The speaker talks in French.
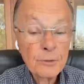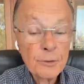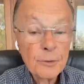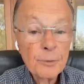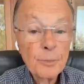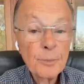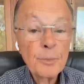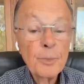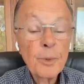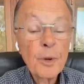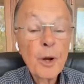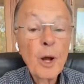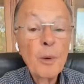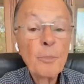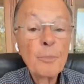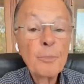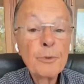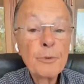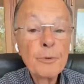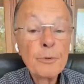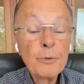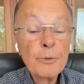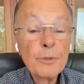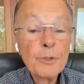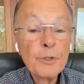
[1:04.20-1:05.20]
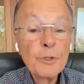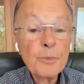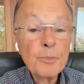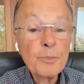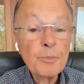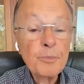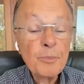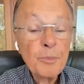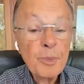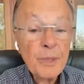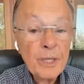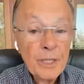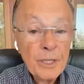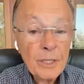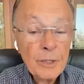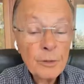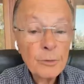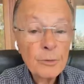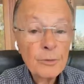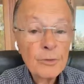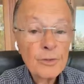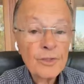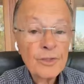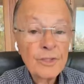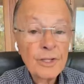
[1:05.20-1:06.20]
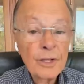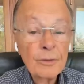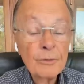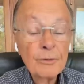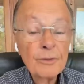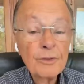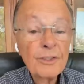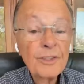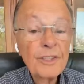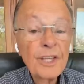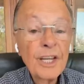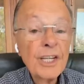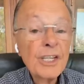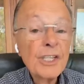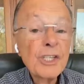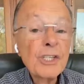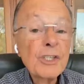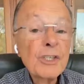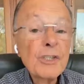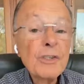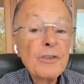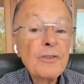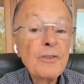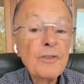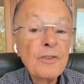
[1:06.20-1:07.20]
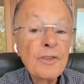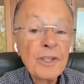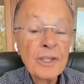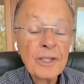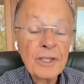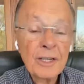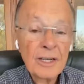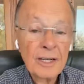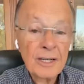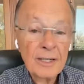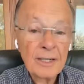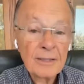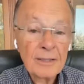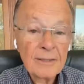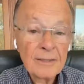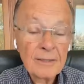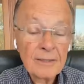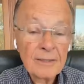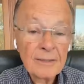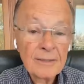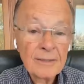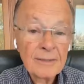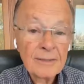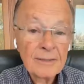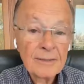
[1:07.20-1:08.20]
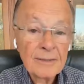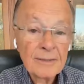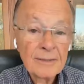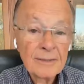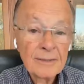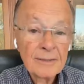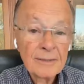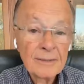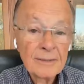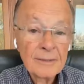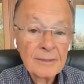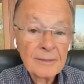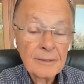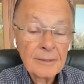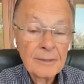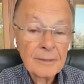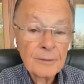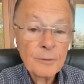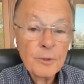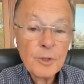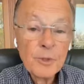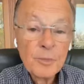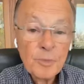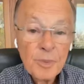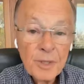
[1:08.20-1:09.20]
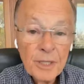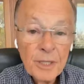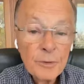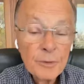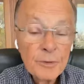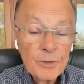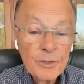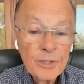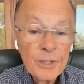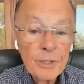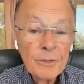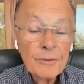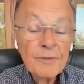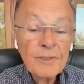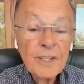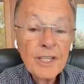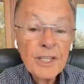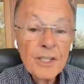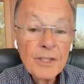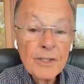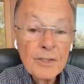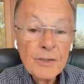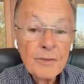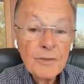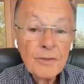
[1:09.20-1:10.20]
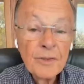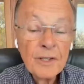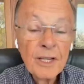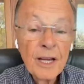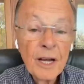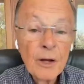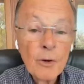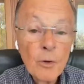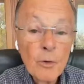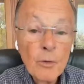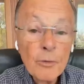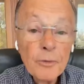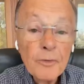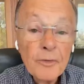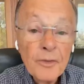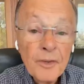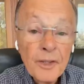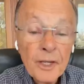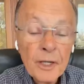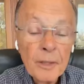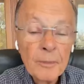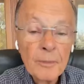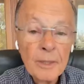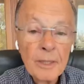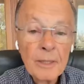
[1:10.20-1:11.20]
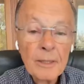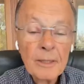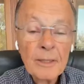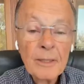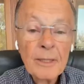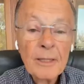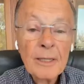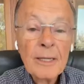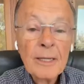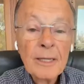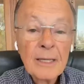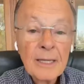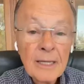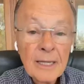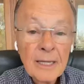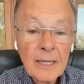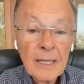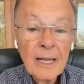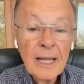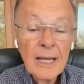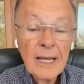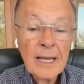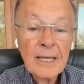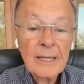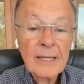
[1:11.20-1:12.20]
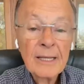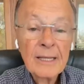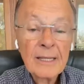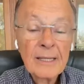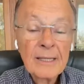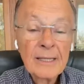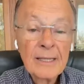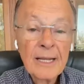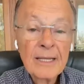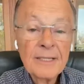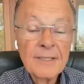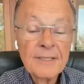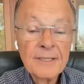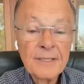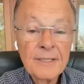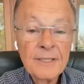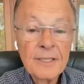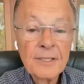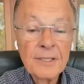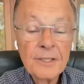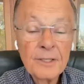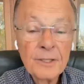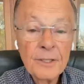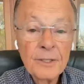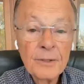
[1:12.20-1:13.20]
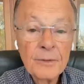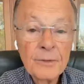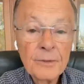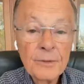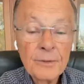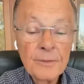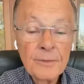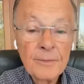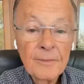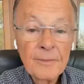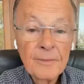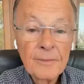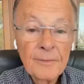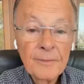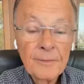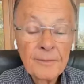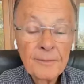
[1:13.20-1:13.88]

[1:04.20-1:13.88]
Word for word: née de Dieu, le propre Saint-Esprit testifie. Le Saint-Esprit testifie, confirme qu'elle est née de Dieu.